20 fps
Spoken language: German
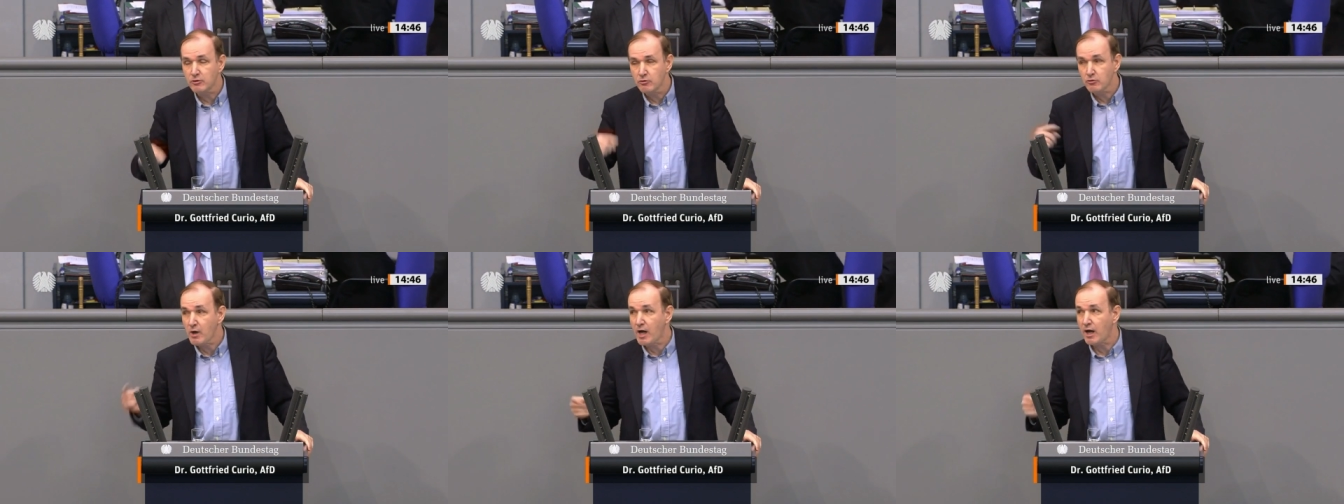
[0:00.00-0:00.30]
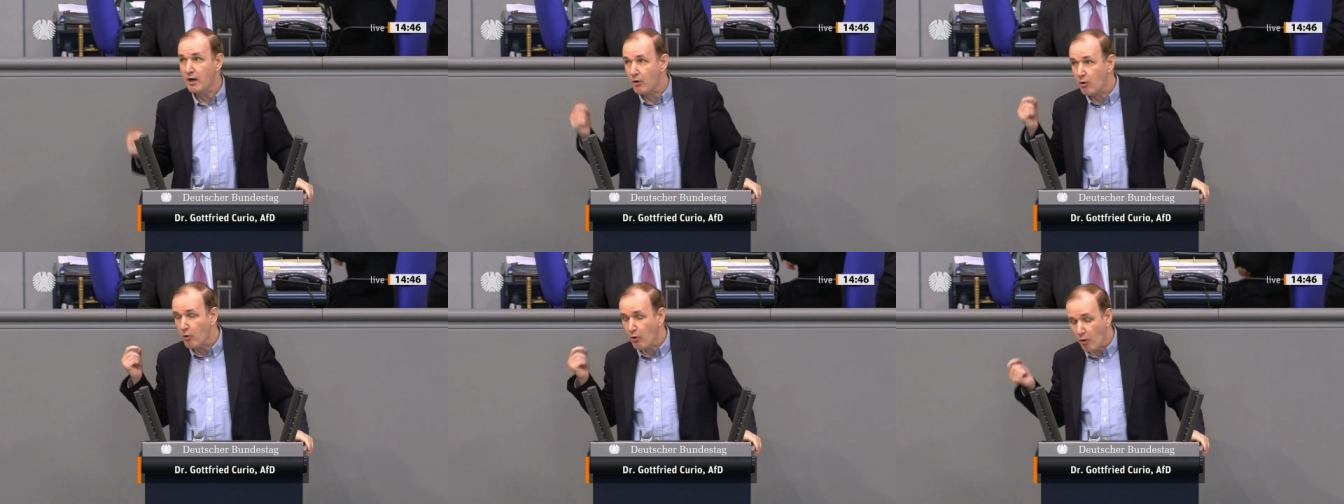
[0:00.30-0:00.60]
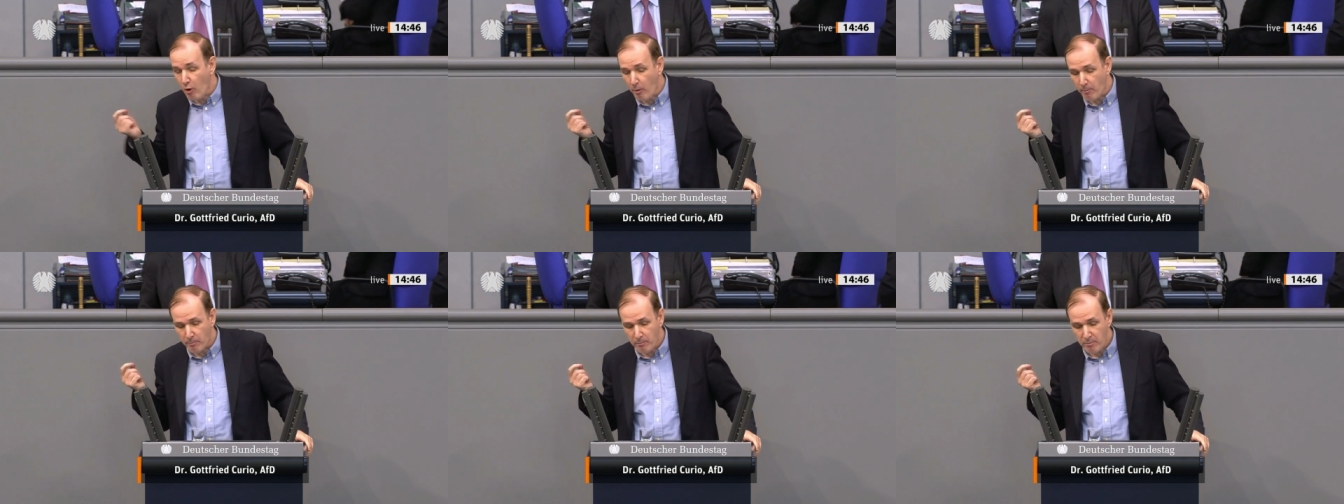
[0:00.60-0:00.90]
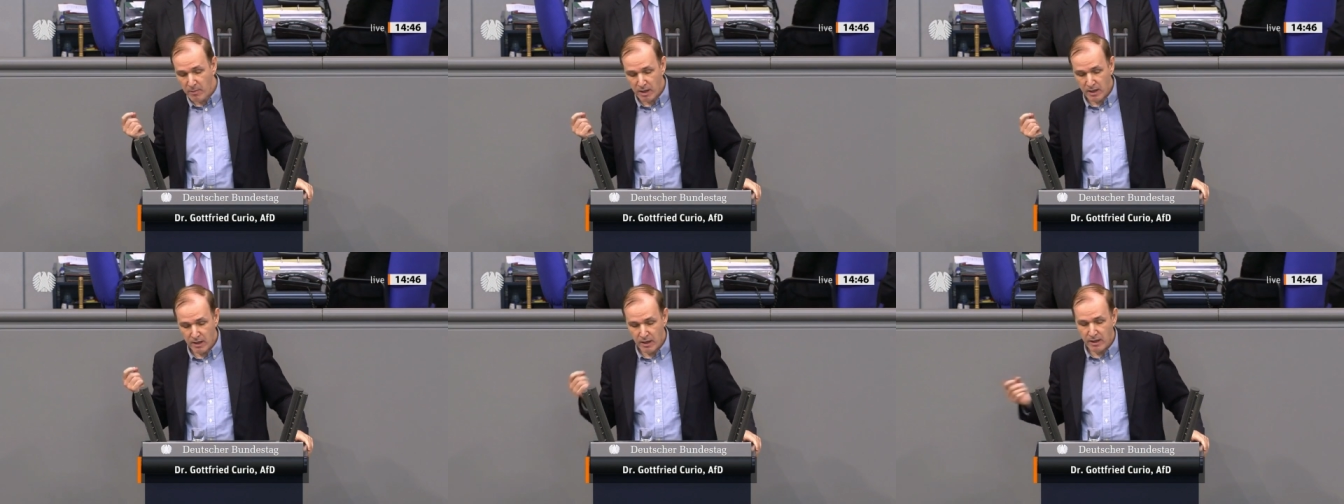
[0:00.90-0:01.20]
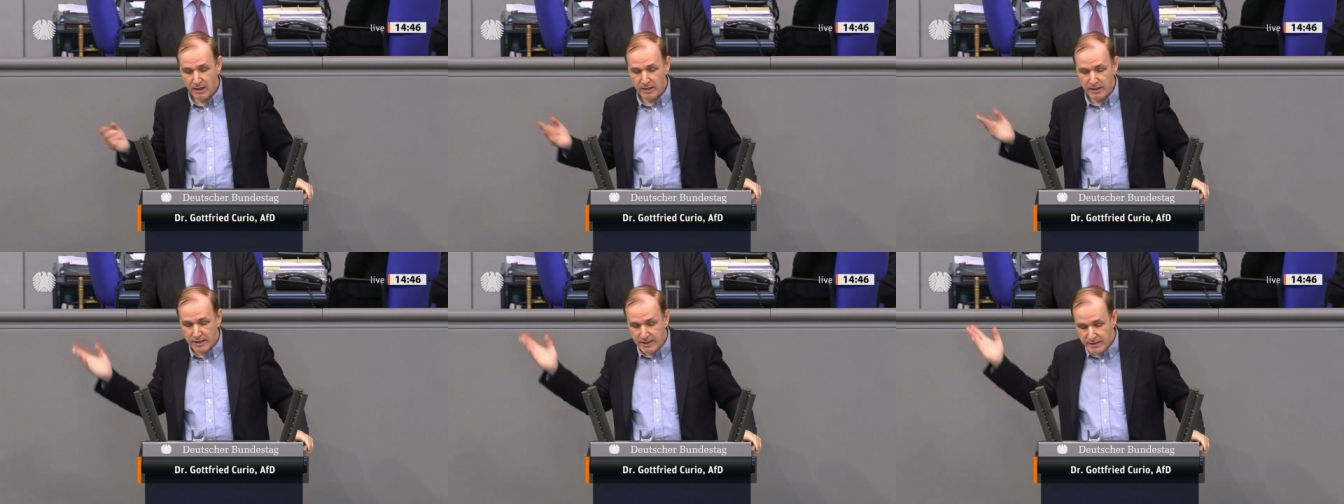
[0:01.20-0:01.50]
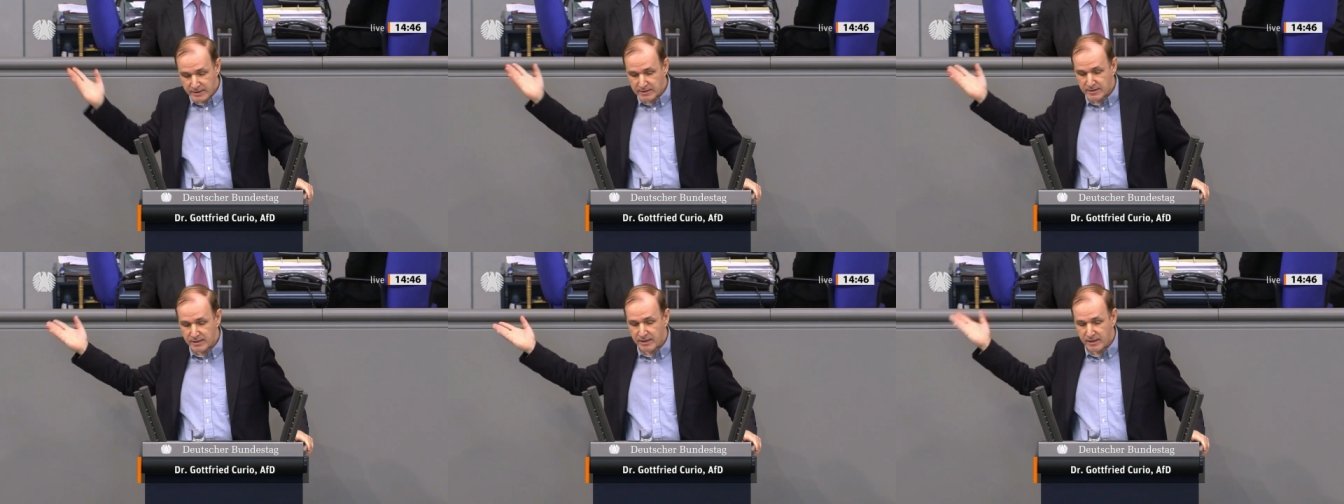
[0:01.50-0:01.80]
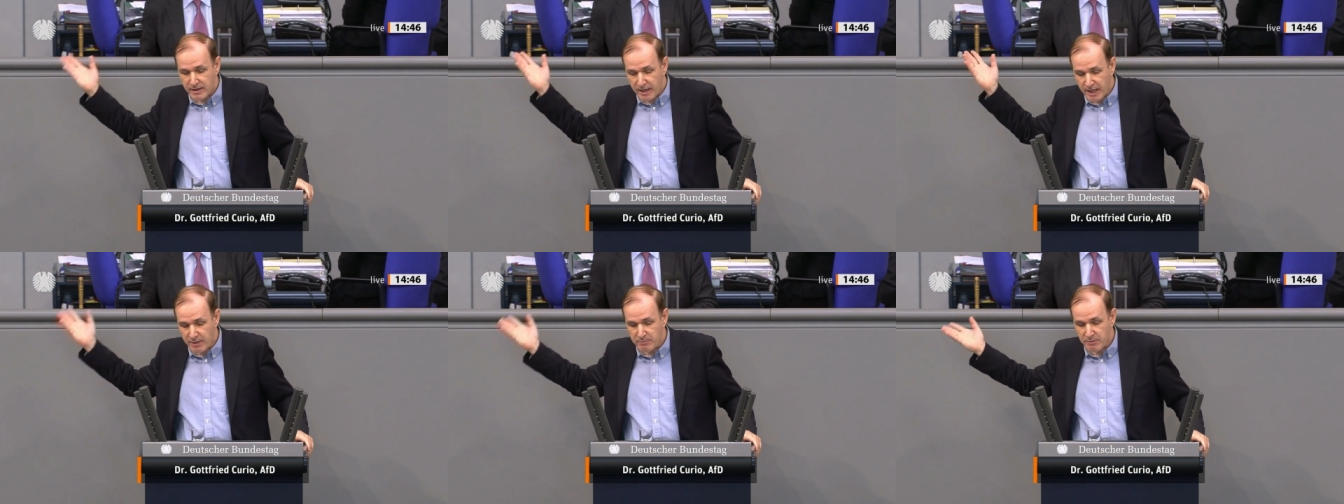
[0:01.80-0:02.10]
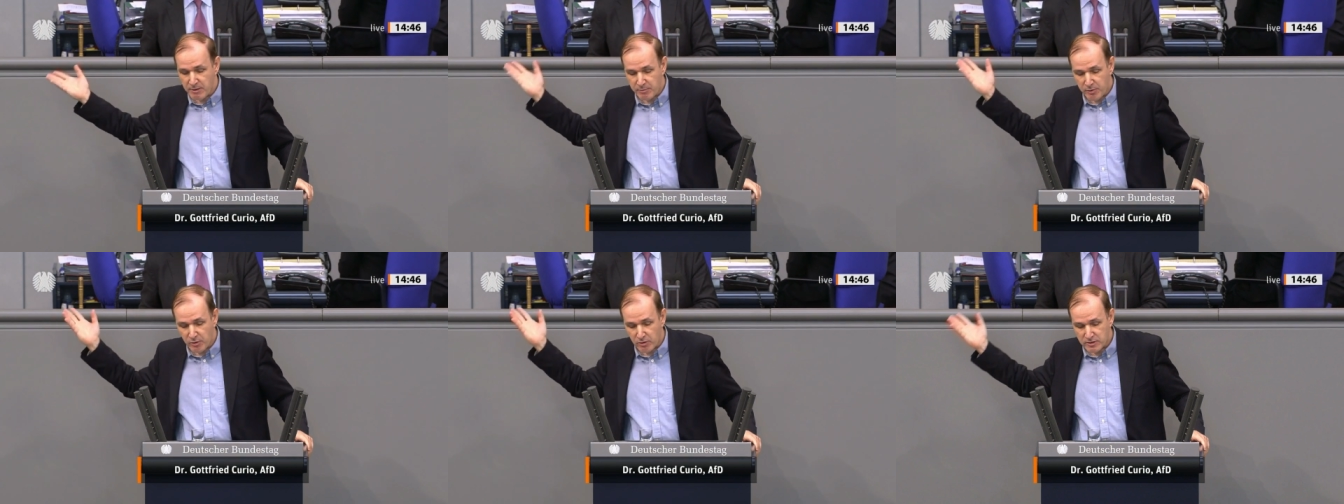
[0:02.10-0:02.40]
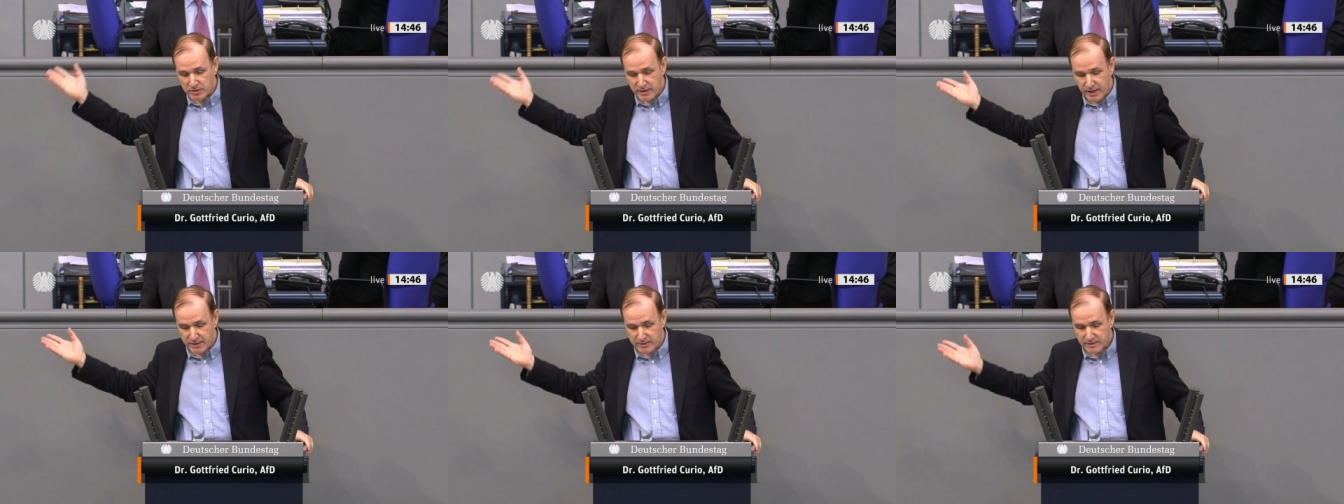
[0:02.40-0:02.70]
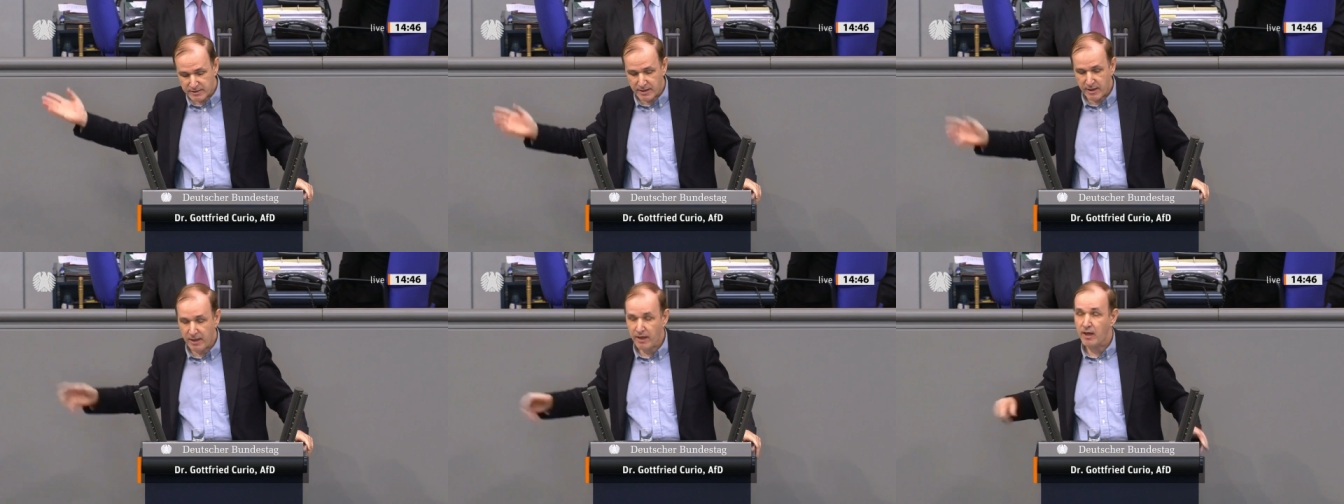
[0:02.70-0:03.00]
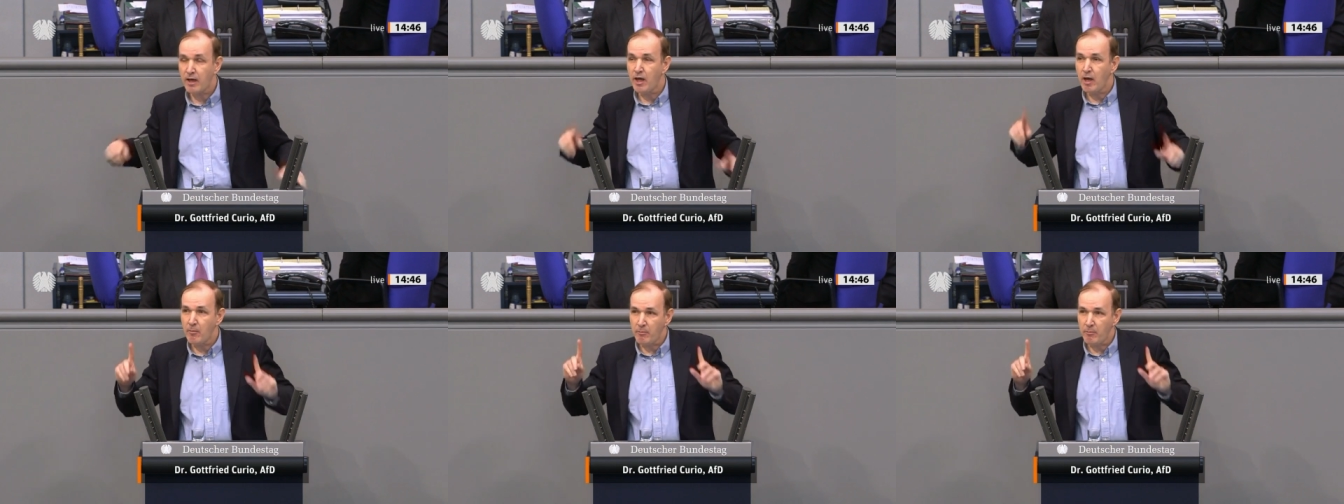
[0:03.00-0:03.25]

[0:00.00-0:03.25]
nur um nicht genehme Protestler